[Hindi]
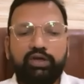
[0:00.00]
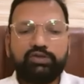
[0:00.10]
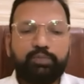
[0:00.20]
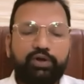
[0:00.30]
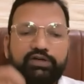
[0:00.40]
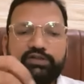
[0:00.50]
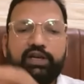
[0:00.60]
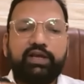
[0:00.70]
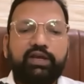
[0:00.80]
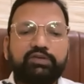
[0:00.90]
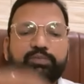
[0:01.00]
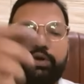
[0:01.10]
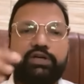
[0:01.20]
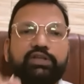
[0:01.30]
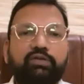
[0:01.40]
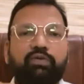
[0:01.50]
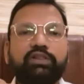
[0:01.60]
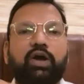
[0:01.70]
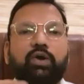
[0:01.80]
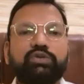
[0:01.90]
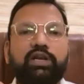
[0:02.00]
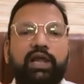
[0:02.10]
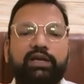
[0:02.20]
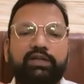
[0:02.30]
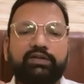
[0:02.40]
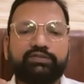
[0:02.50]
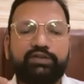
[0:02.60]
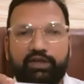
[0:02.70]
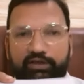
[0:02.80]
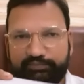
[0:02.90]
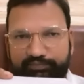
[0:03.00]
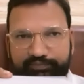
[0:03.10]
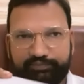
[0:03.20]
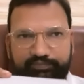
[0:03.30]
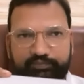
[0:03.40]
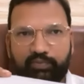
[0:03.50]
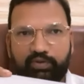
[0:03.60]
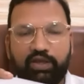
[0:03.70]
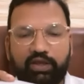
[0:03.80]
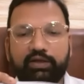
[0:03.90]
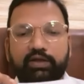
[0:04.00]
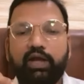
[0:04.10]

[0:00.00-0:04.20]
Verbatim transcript: इस पॉइंट से लेके इस पॉइंट तक वन थाउजेंड लाइट ईयर्स की है जी ठीक है